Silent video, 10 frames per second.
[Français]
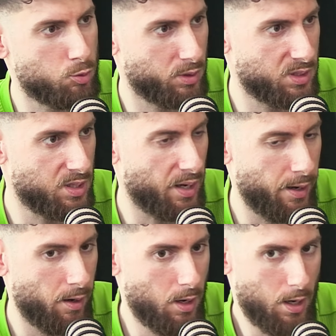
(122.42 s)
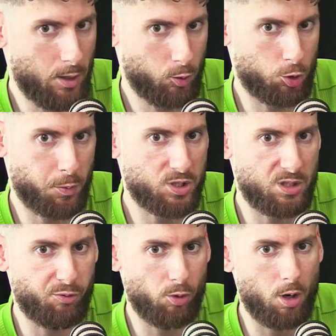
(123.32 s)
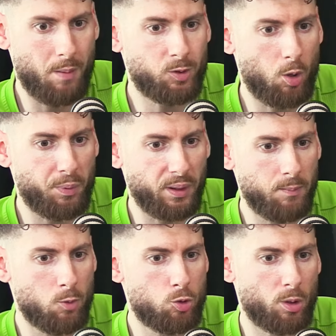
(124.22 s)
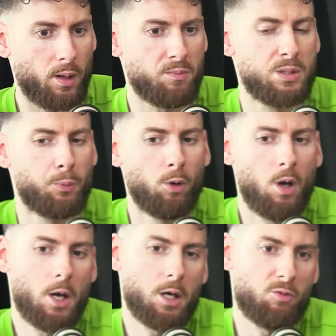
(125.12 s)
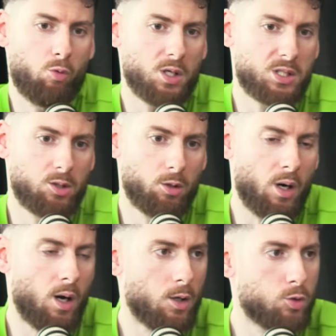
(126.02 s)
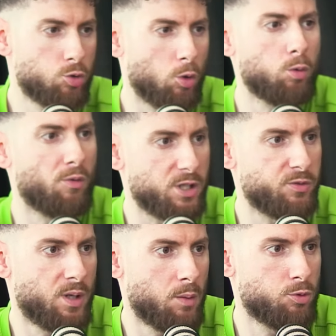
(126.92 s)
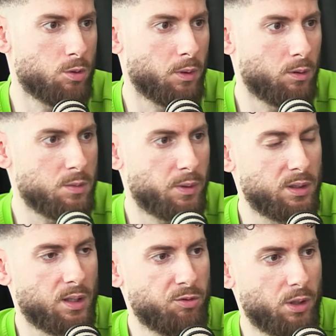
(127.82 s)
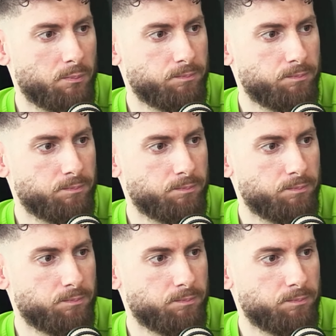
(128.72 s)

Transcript: touriste derrière. Donc je pense qu'il faut quand même tempérer, mesurer un petit peu et voir ce qui donnera, surtout en phase finale, puisque maintenant l'Espagne est qualifiée. Surtout que les